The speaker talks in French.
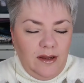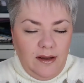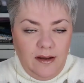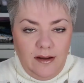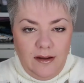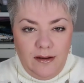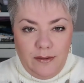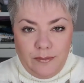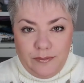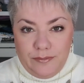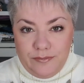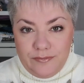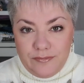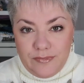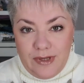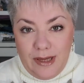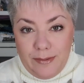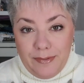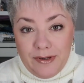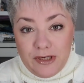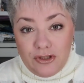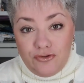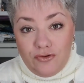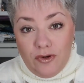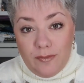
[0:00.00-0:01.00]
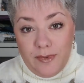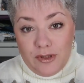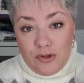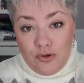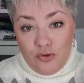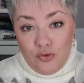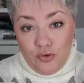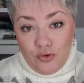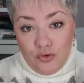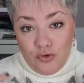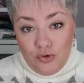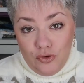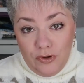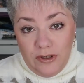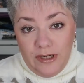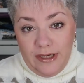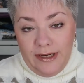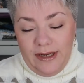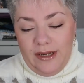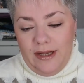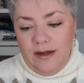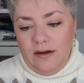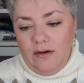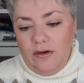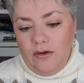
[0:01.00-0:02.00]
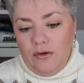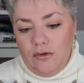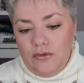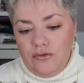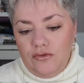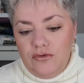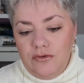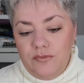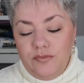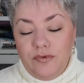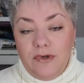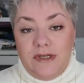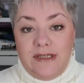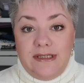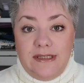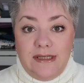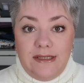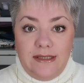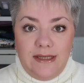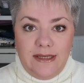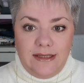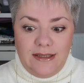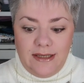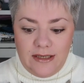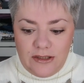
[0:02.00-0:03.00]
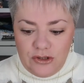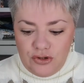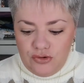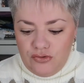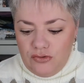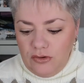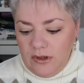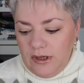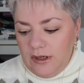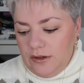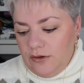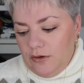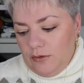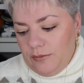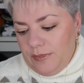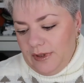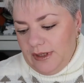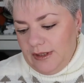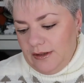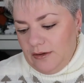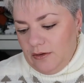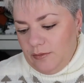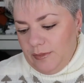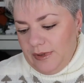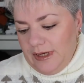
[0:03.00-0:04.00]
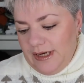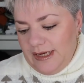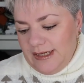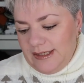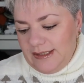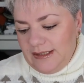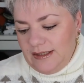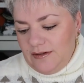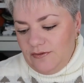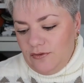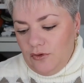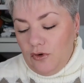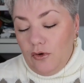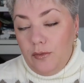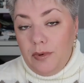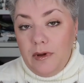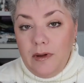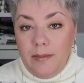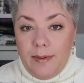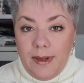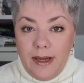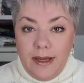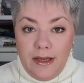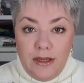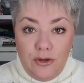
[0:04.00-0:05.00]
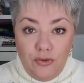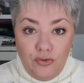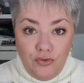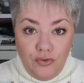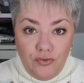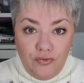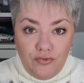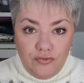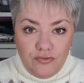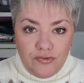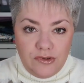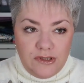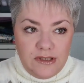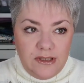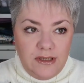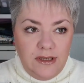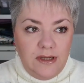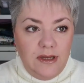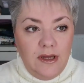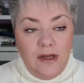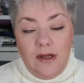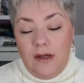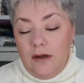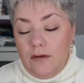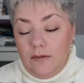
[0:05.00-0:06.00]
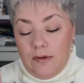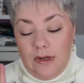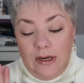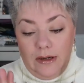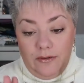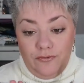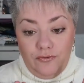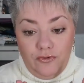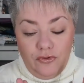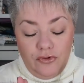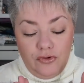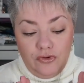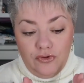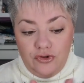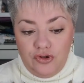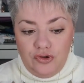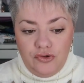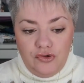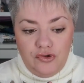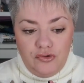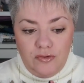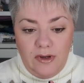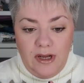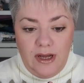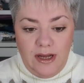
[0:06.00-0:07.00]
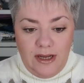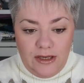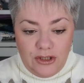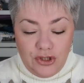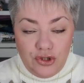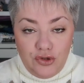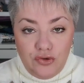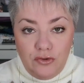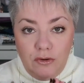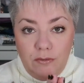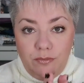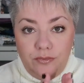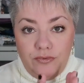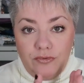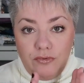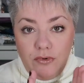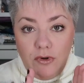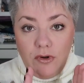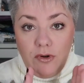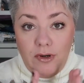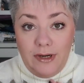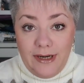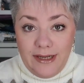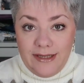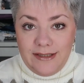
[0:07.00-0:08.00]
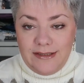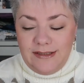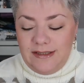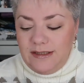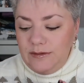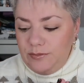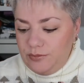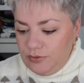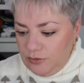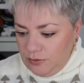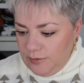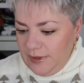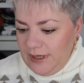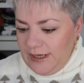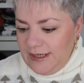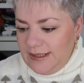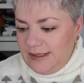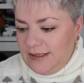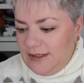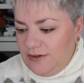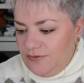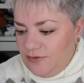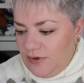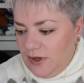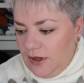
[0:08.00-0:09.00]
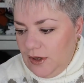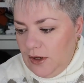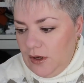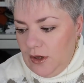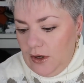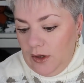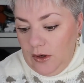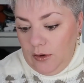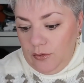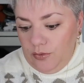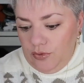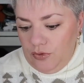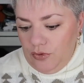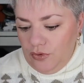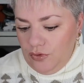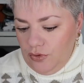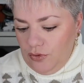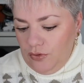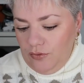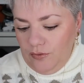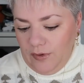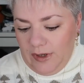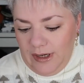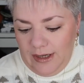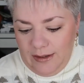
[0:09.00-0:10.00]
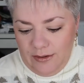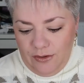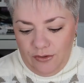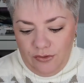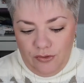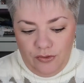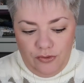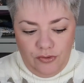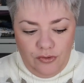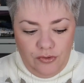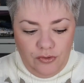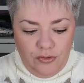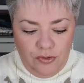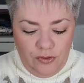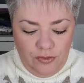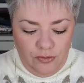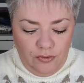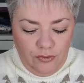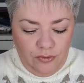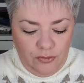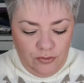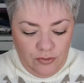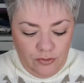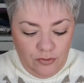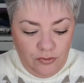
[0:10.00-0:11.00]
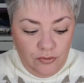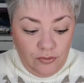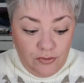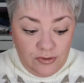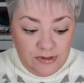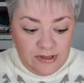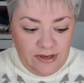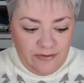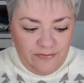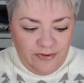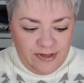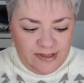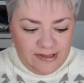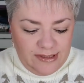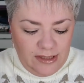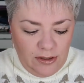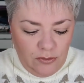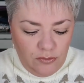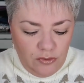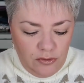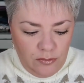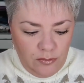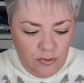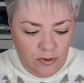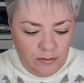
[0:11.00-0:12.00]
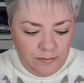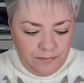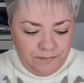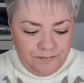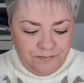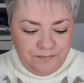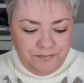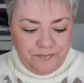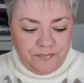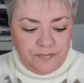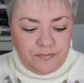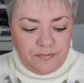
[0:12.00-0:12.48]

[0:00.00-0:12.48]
Euh, après je vais remettre une autre de Claire en route pour essayer d'être à jour là dans mes, dans mes lessives, repréparer une de foncée. Voilà, faut que je sois à jour pour lundi pour mes lessives. Pour que voilà, que, que ça fasse un roulement